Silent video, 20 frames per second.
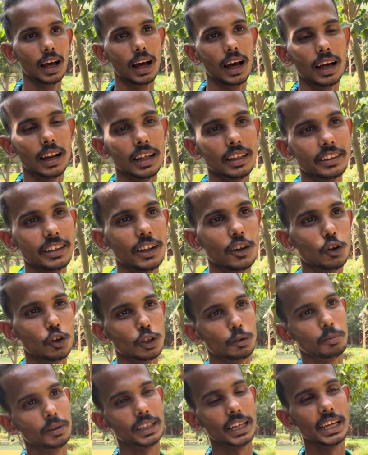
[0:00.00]
अरे तेरे को तो
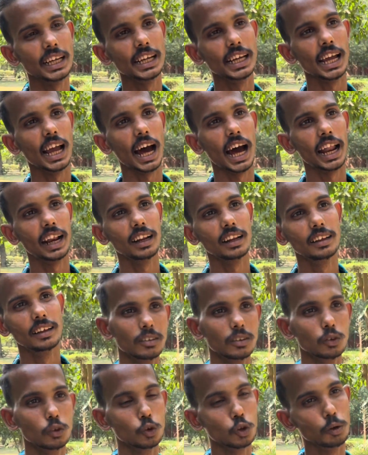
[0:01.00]
पता ही है यार
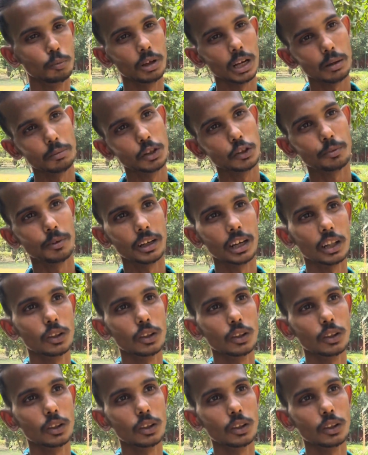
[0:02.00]
तू तो मेरा बचपन का